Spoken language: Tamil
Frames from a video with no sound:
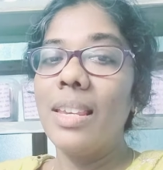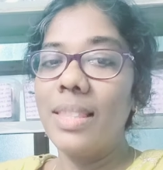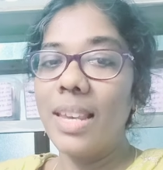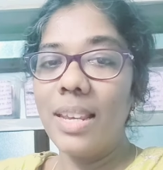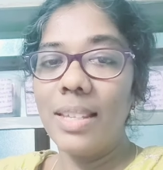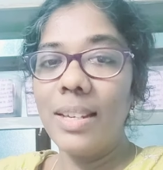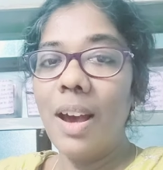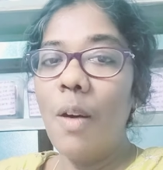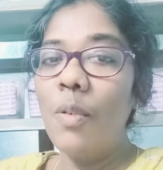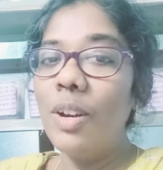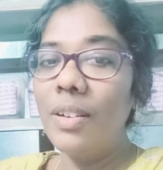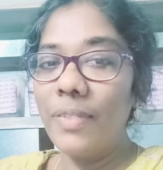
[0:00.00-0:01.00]
இதே இது
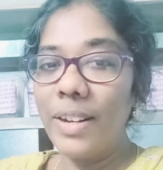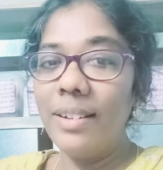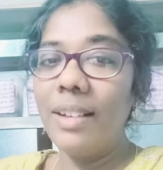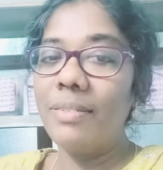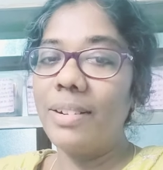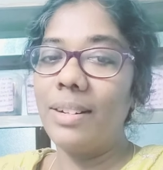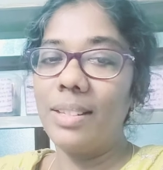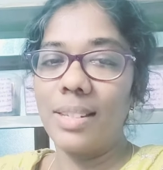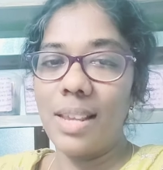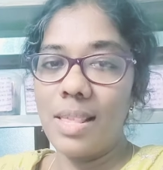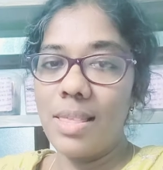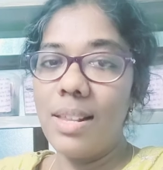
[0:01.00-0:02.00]
அவங்க ஃபீல்ட் ஆஃப்
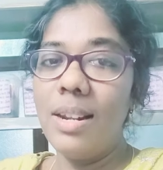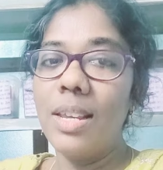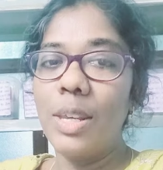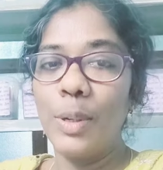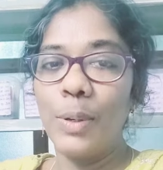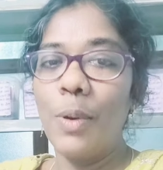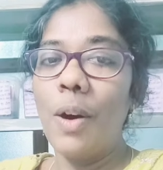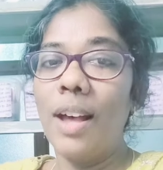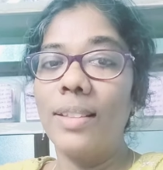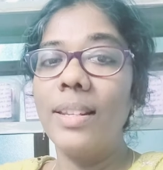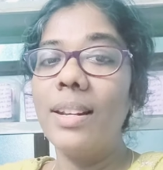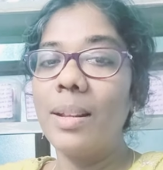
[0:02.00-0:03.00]
இன்ட்ரெஸ்ட் எதில் இருக்கோ
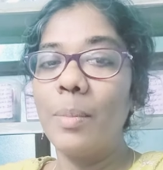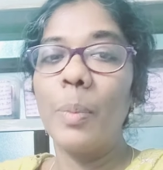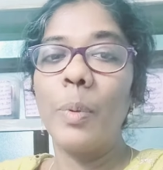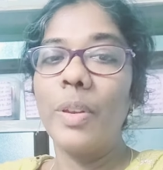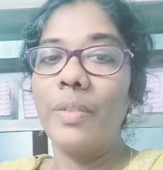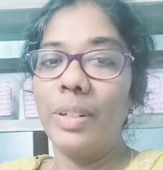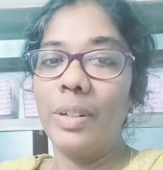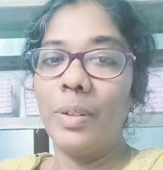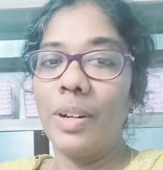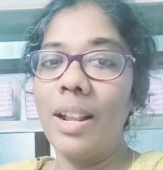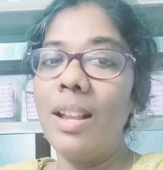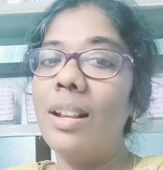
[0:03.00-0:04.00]
அதில் நம்ம போய்
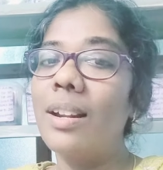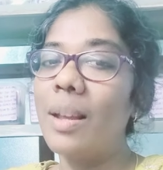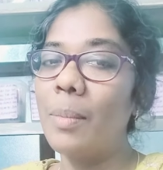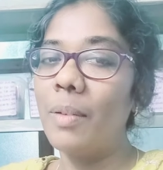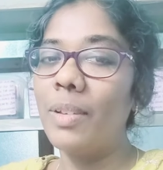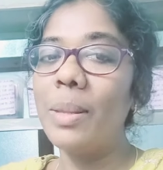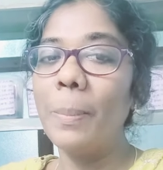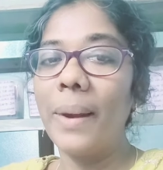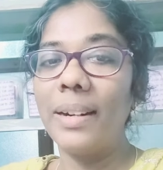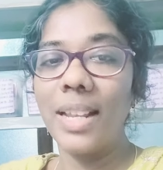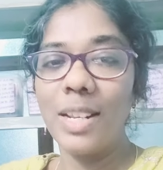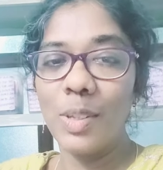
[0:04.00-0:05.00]
விட்டோன்னா நம்ம வந்து
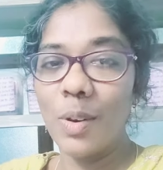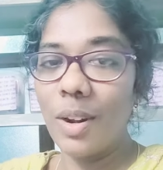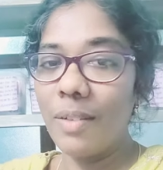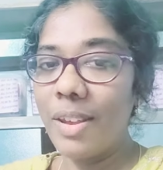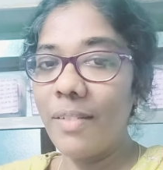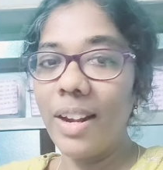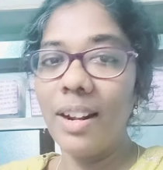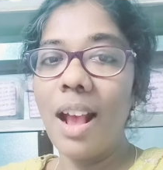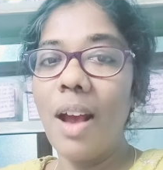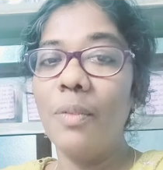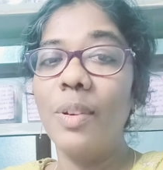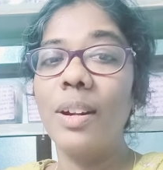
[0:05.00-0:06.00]
படின்னு சொல்லவே
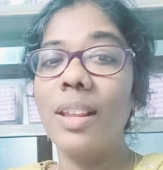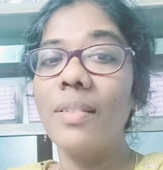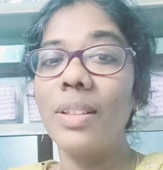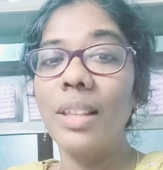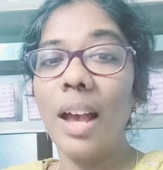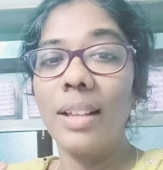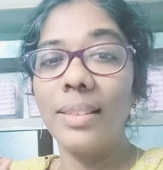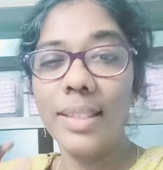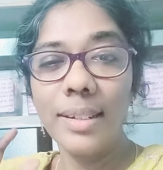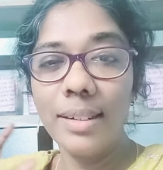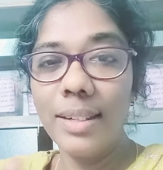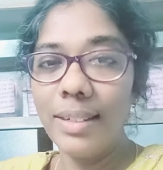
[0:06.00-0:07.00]
வேணாம் அவங்களே வந்து
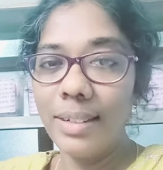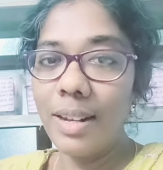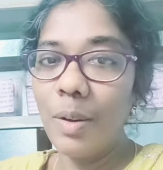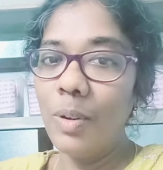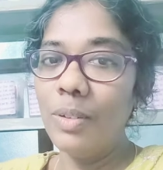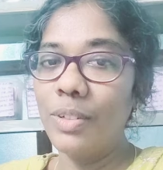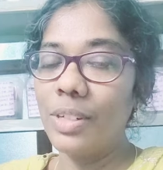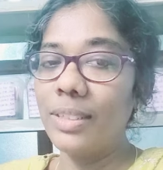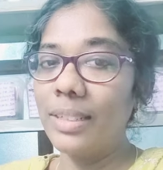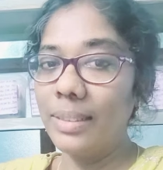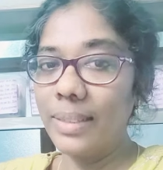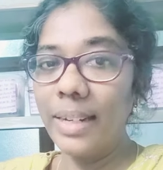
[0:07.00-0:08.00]
அது ரிலேட்டடாக உள்ள
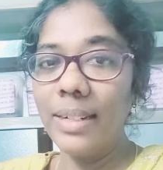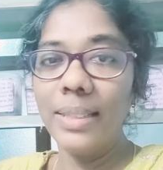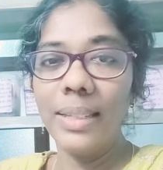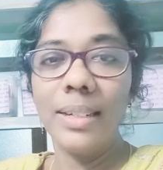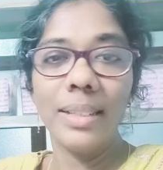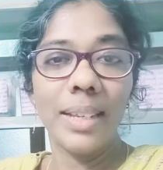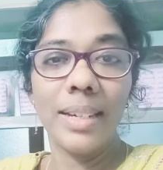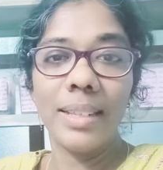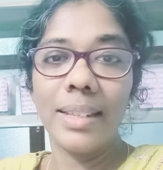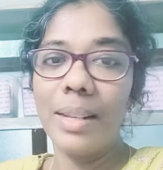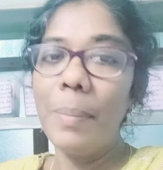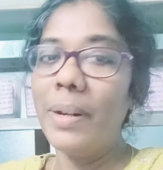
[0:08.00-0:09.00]
விஷயத்தை தேடி தேடி தேடி
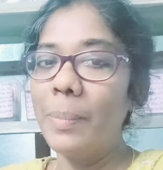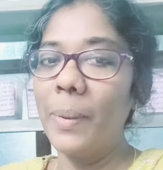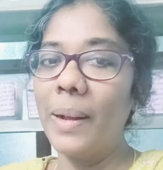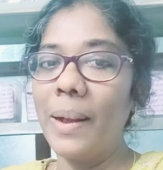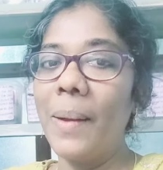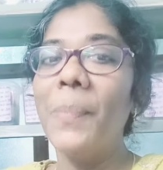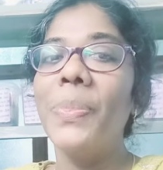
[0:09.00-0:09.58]
தேடி படிப்பாங்க